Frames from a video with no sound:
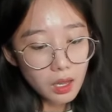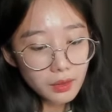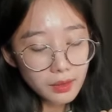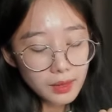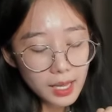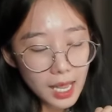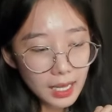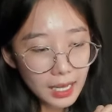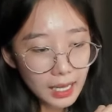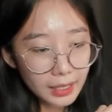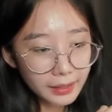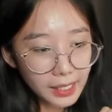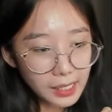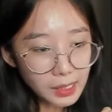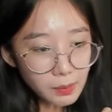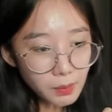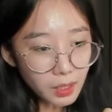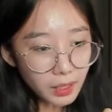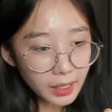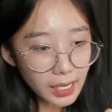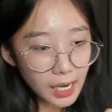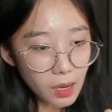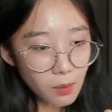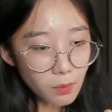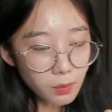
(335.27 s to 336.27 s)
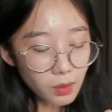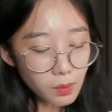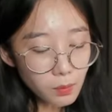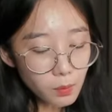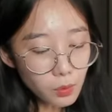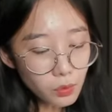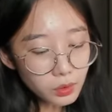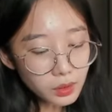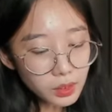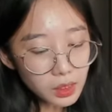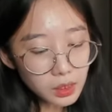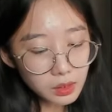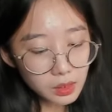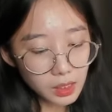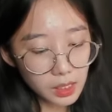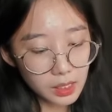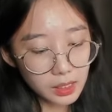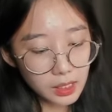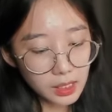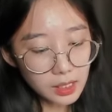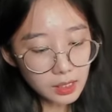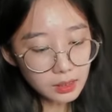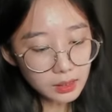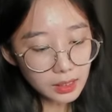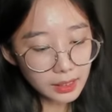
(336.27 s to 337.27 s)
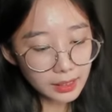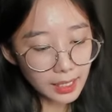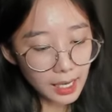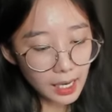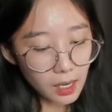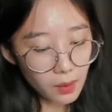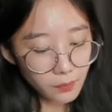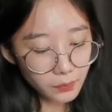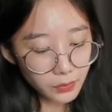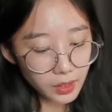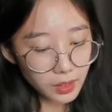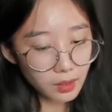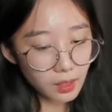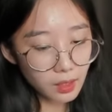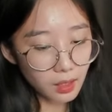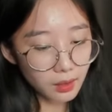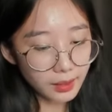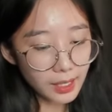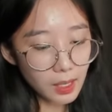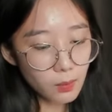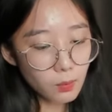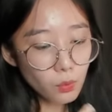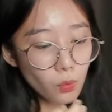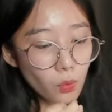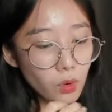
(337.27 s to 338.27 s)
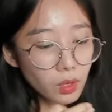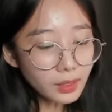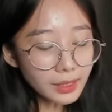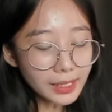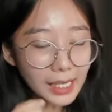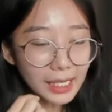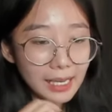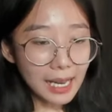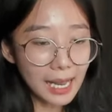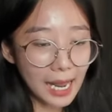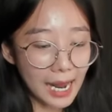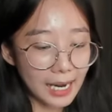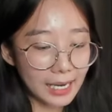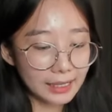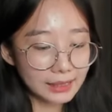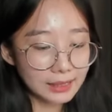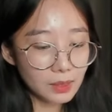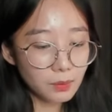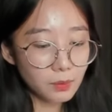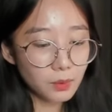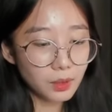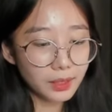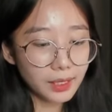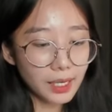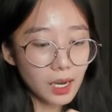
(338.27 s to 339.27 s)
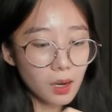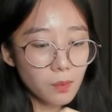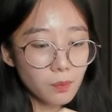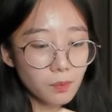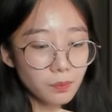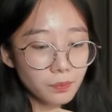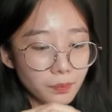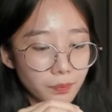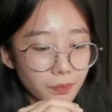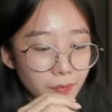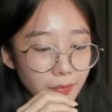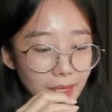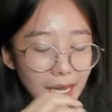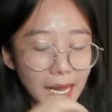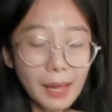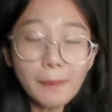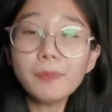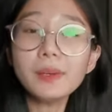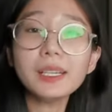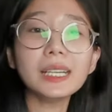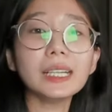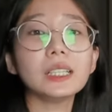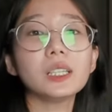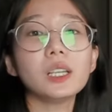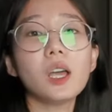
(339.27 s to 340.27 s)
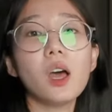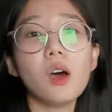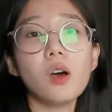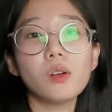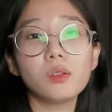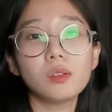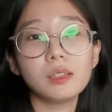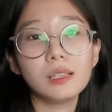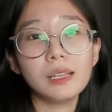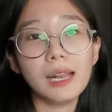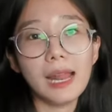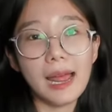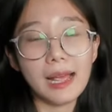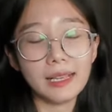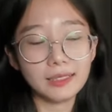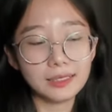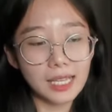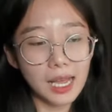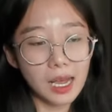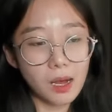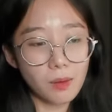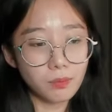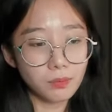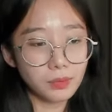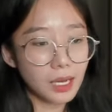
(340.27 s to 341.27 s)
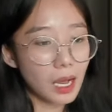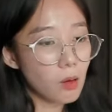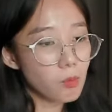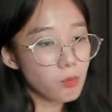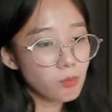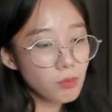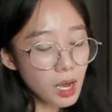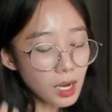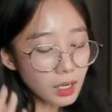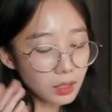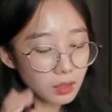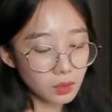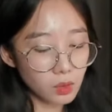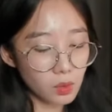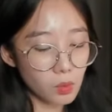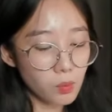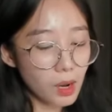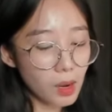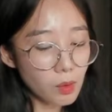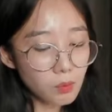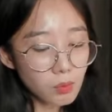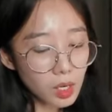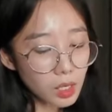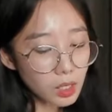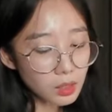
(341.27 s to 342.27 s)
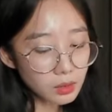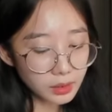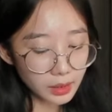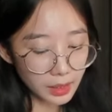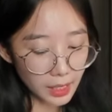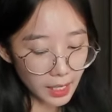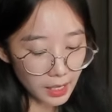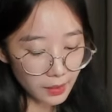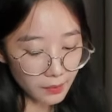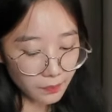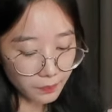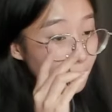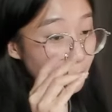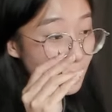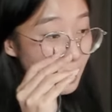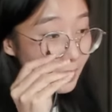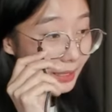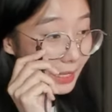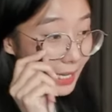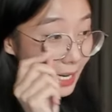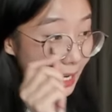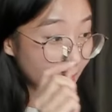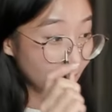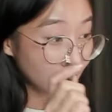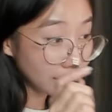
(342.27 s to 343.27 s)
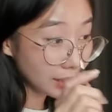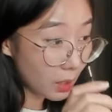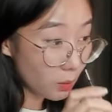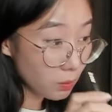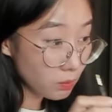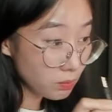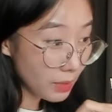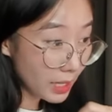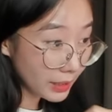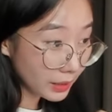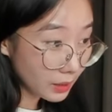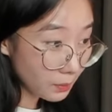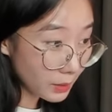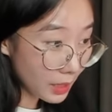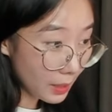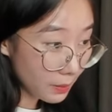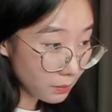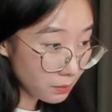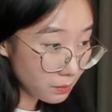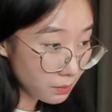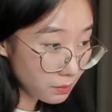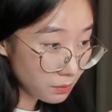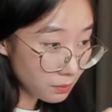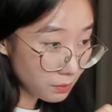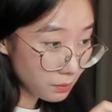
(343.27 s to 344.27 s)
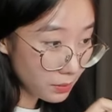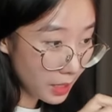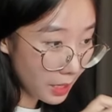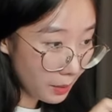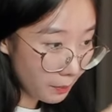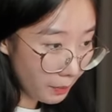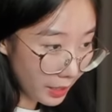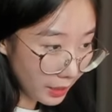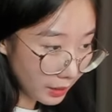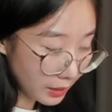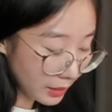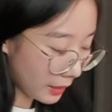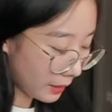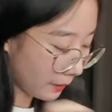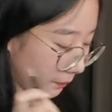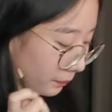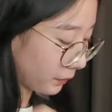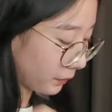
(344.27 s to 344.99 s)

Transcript: Nên là nếu mà các ông có muốn di chuyển á, thì các ông chỉ cần các ông quấn dây lại, xong rồi các ông lắp cái này vô là xong, không mất cũng không hư gì hết. Nhưng mà đây là cái cổng ba phẩy năm mi li mét nè,